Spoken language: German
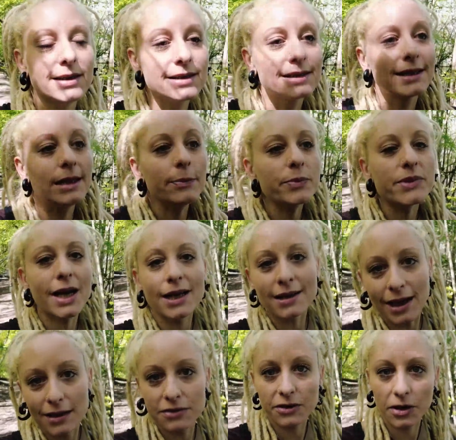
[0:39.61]
Es gibt
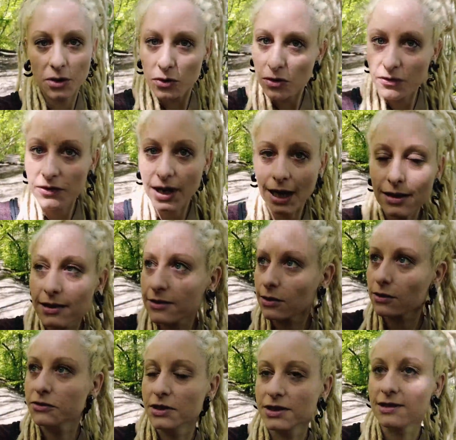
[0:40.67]
halt einfach irgendwie alles
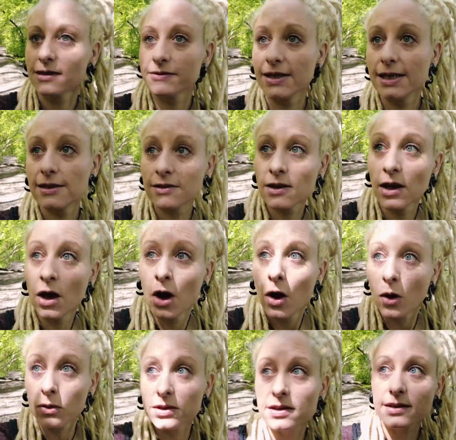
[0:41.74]
auf dieser Welt.
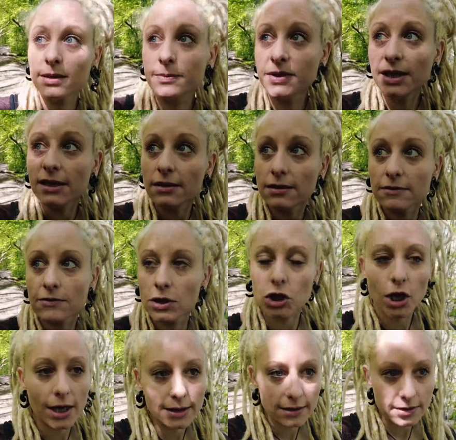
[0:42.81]
Und es gibt Dinge
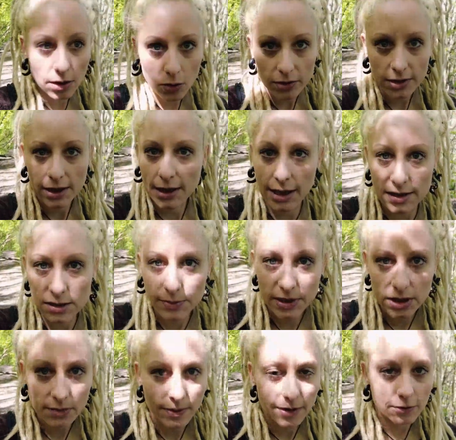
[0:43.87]
wahrscheinlich auch, die kann ich mir
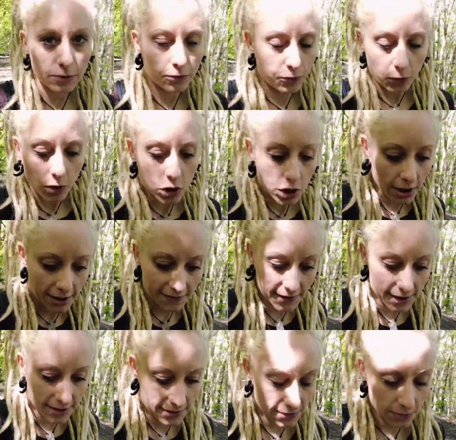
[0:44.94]
nicht mal vorstellen,
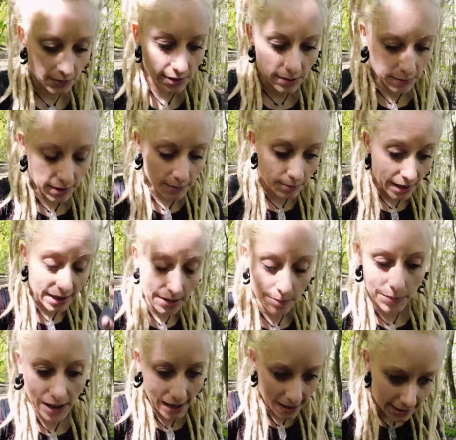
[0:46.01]
weil das so in, in meiner
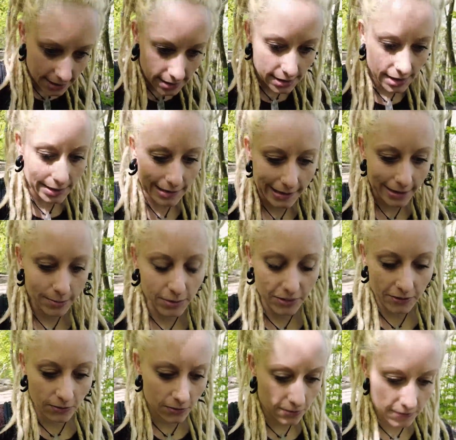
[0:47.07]
Blase, in der ich lebe,
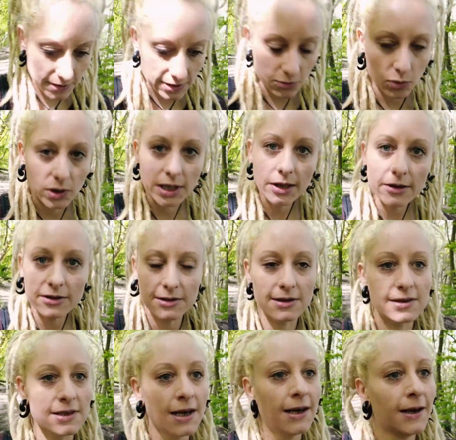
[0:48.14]
so, so was Skurriles
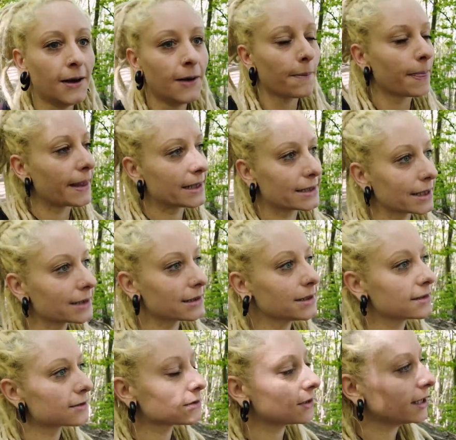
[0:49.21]
ist. Ich dachte
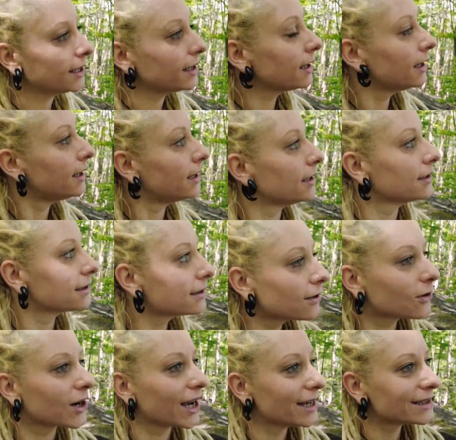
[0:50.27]
dann so, ey, es
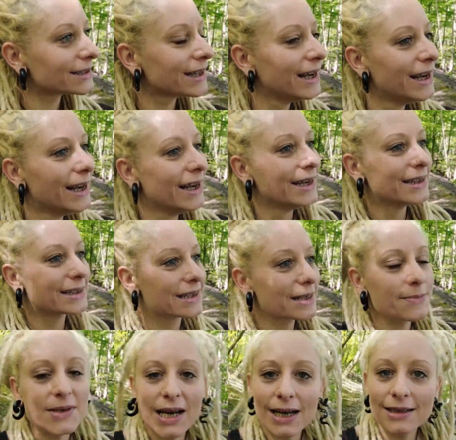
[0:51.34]
ist so krass. Es
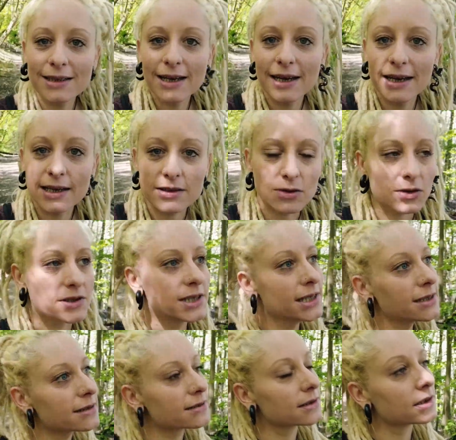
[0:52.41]
gibt halt
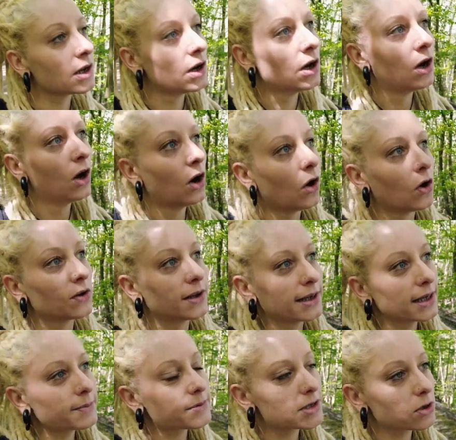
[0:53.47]
Exorzisten. Und
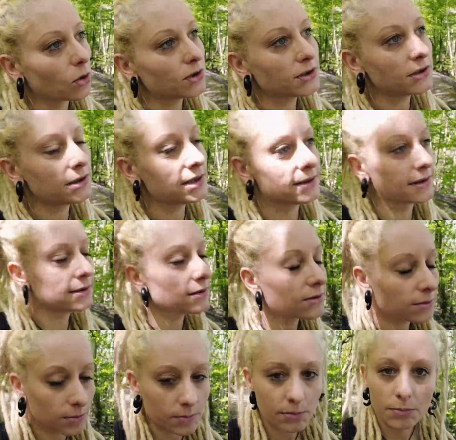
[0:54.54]
dann gibt es Leute, die sind
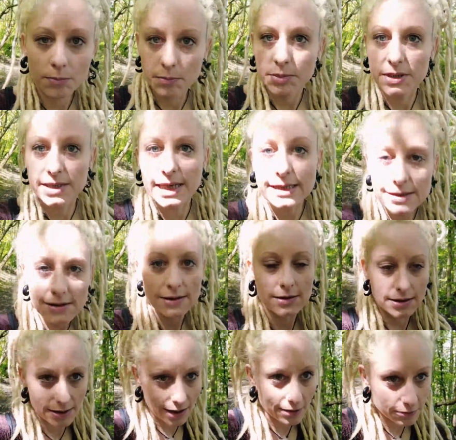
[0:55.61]

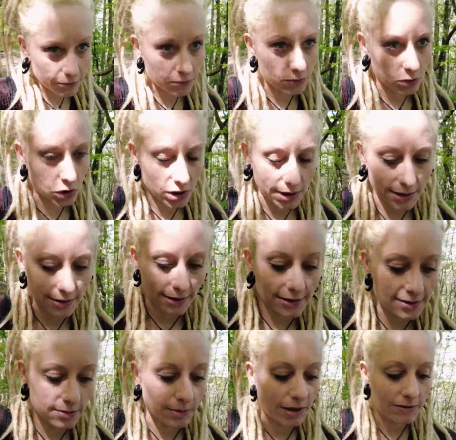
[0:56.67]
besessen, in Anführungsstrichen.
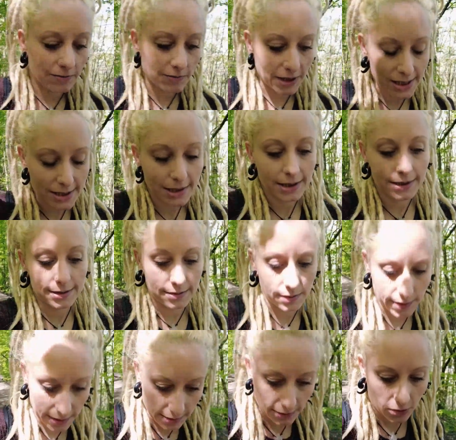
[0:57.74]
Also man weiß halt
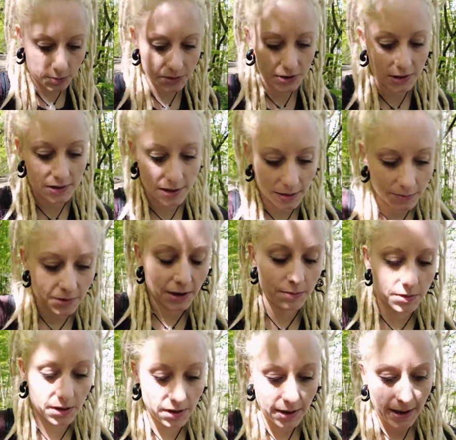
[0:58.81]
nicht, ob es das gibt,
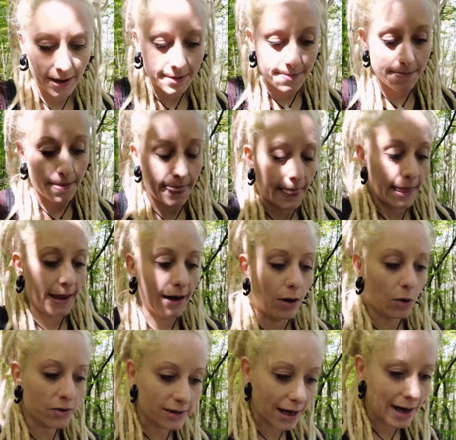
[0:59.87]
aber
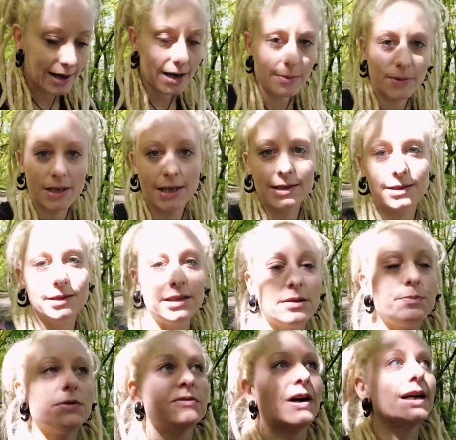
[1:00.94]
auch da kann man halt
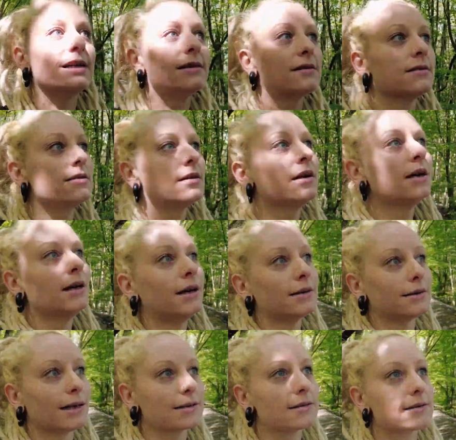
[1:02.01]
nicht beweisen,
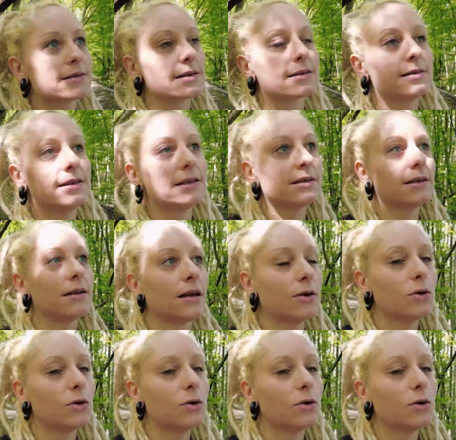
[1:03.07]
dass es das nicht in